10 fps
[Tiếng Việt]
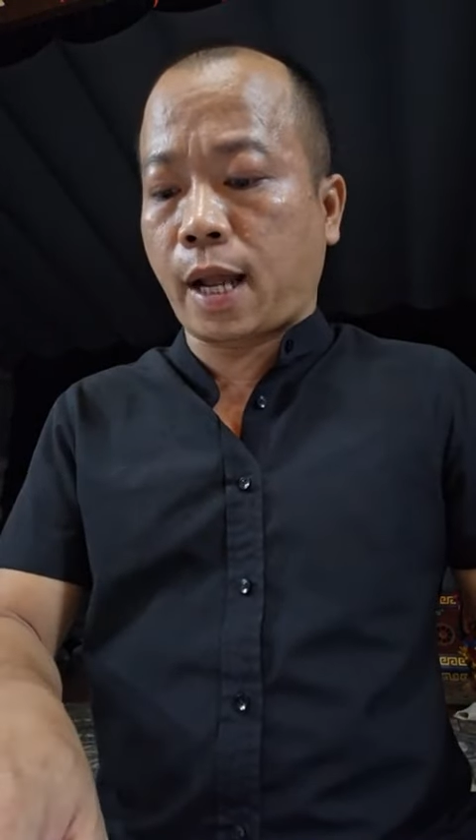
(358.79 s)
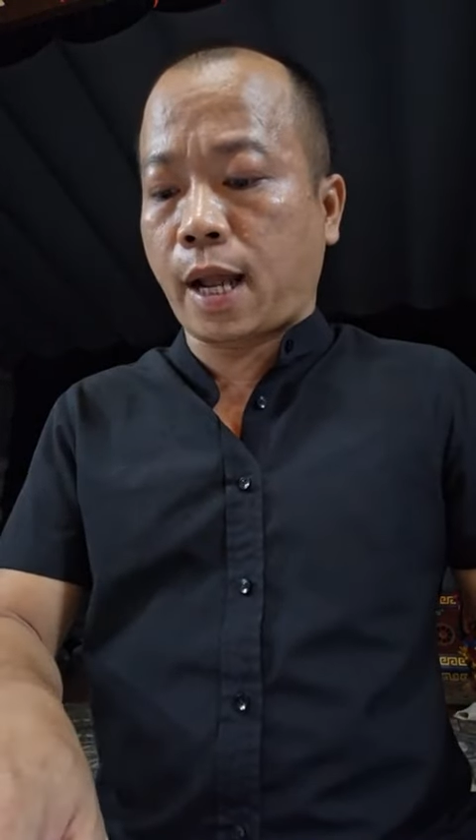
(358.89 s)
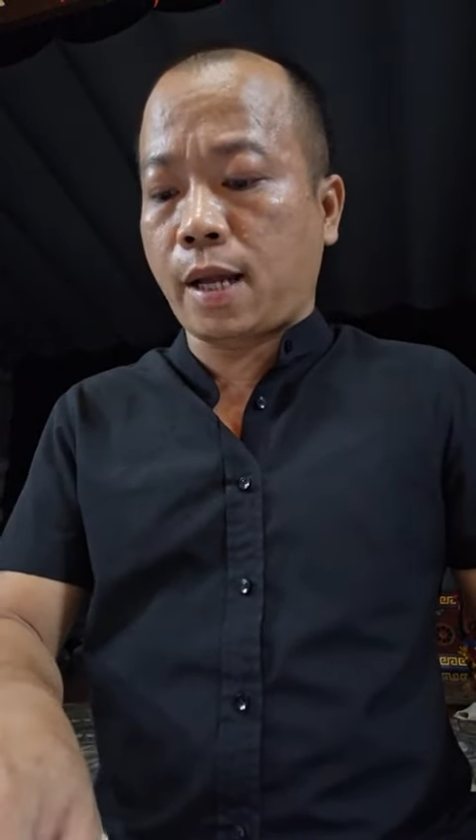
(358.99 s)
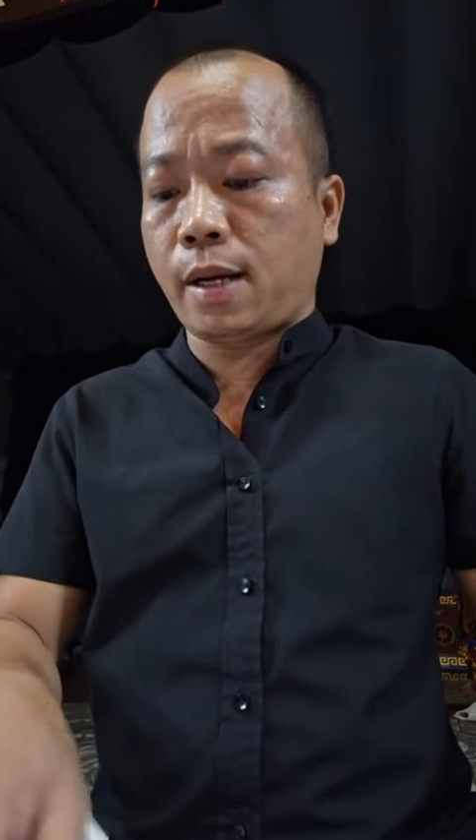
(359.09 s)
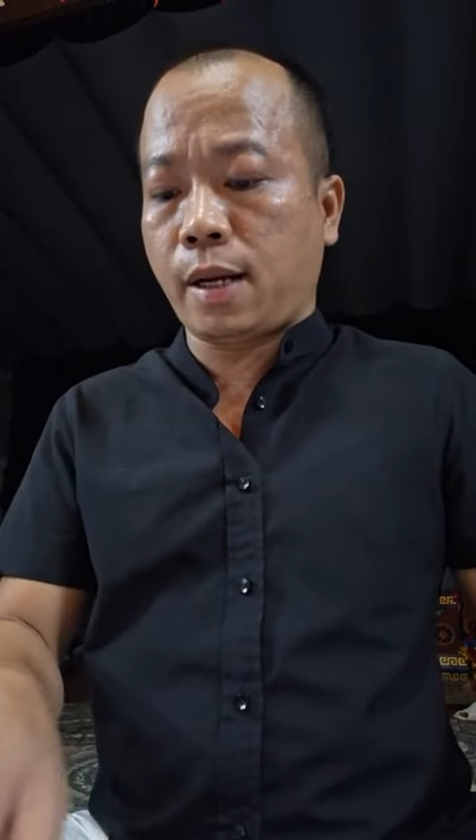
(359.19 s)

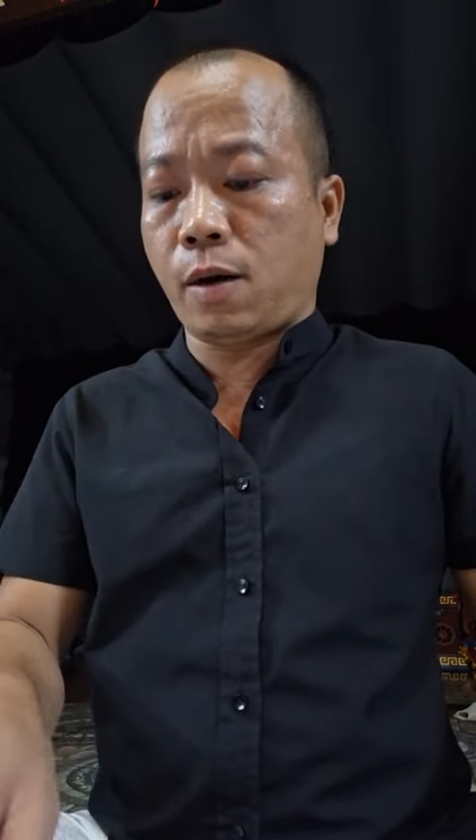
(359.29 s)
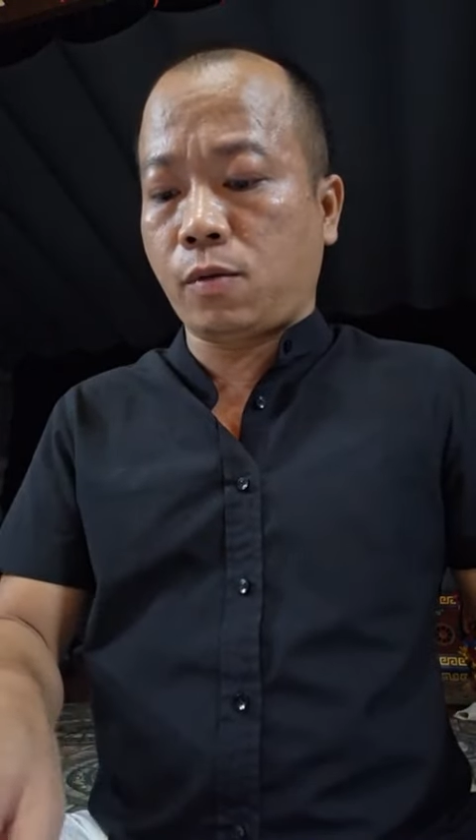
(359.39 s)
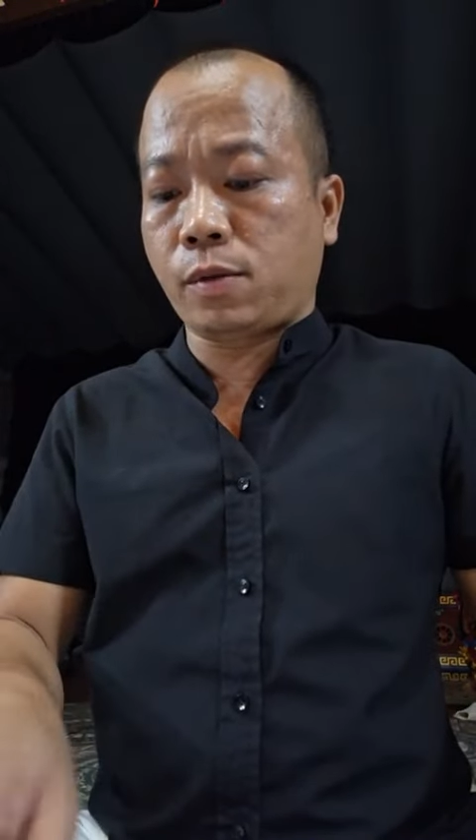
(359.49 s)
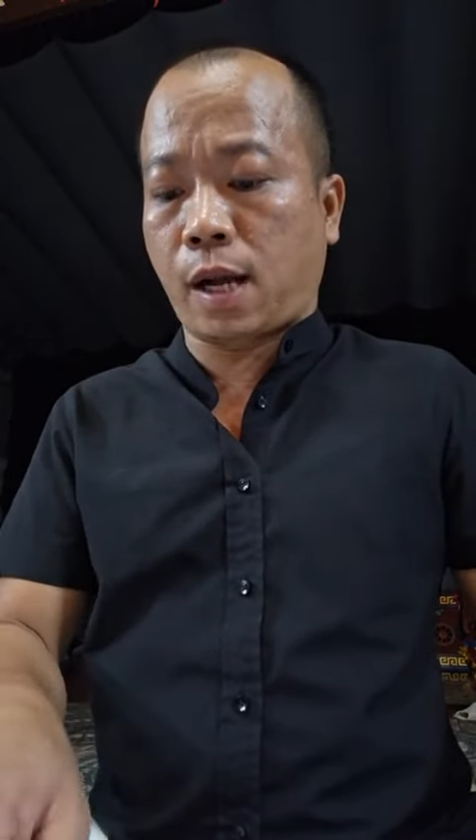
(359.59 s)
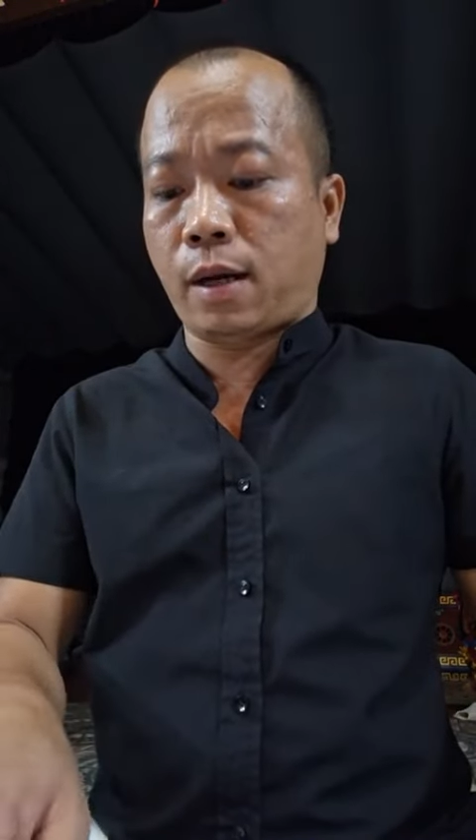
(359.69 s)
ta liệu
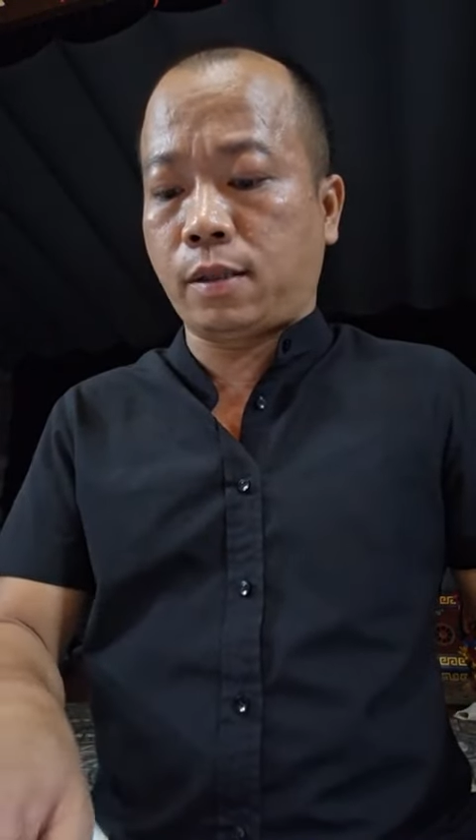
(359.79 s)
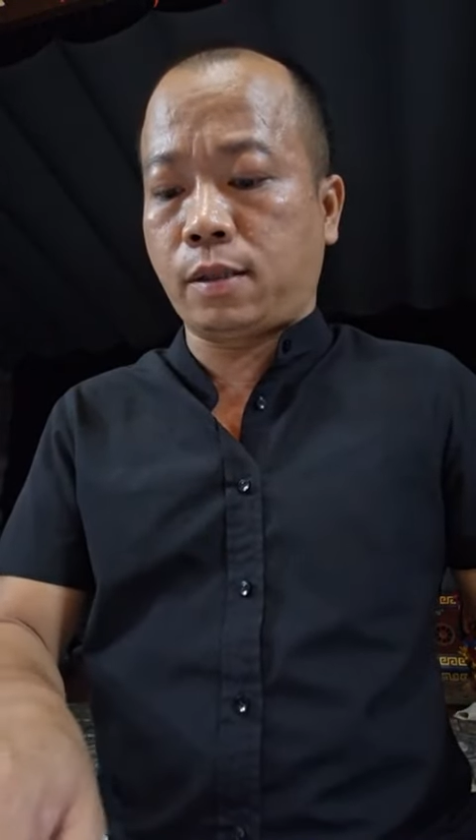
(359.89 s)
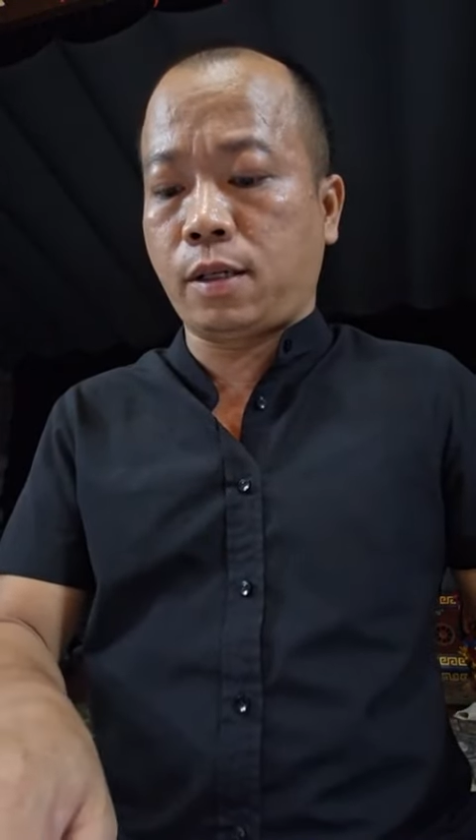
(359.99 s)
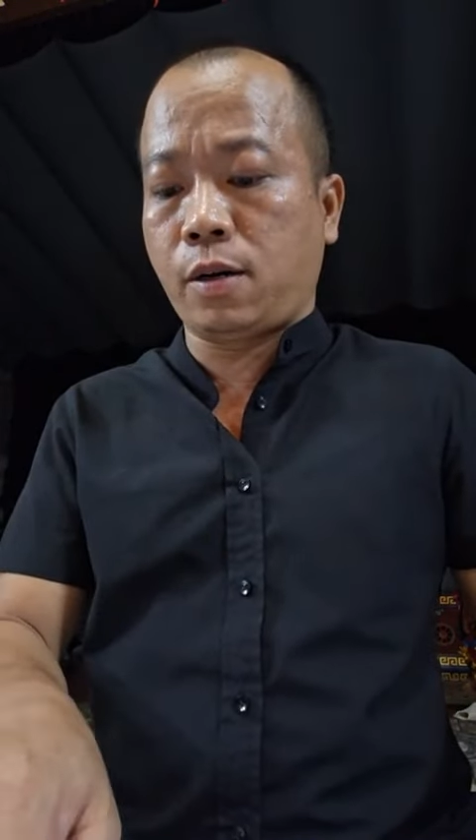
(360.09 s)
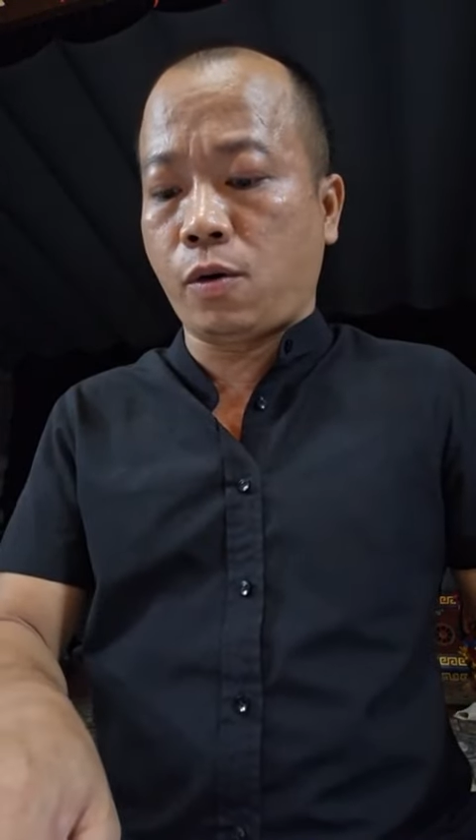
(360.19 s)
rằng chưa